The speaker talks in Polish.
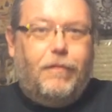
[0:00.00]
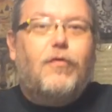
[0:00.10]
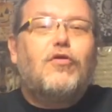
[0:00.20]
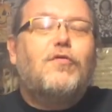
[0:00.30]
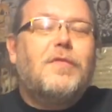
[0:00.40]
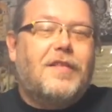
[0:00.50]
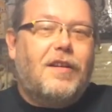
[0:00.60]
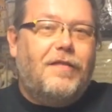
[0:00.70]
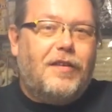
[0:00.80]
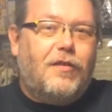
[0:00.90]
Wróćmy
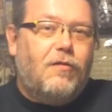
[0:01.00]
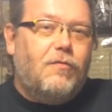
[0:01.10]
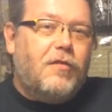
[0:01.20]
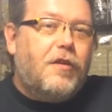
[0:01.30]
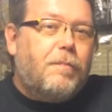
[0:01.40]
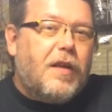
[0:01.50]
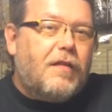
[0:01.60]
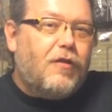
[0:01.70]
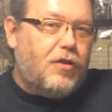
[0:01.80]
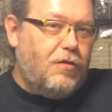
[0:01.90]
serwetką ich
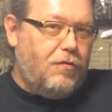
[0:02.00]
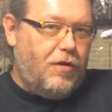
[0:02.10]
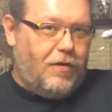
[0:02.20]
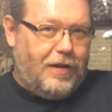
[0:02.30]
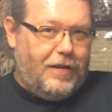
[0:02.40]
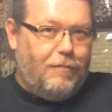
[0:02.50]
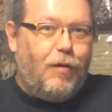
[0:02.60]
pierwotną rolę.